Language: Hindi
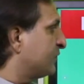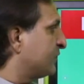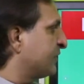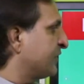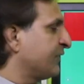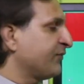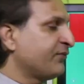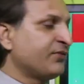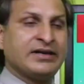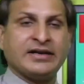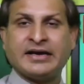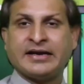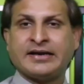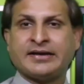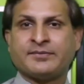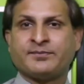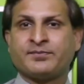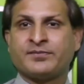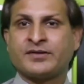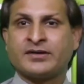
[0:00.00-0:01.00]
गिवन
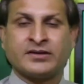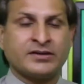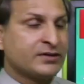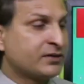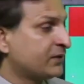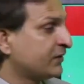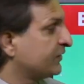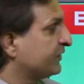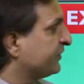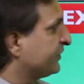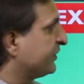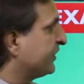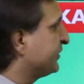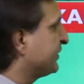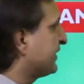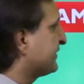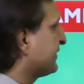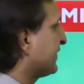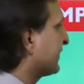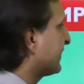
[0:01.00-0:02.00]
लाइन ये
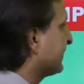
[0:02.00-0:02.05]
जैसा कि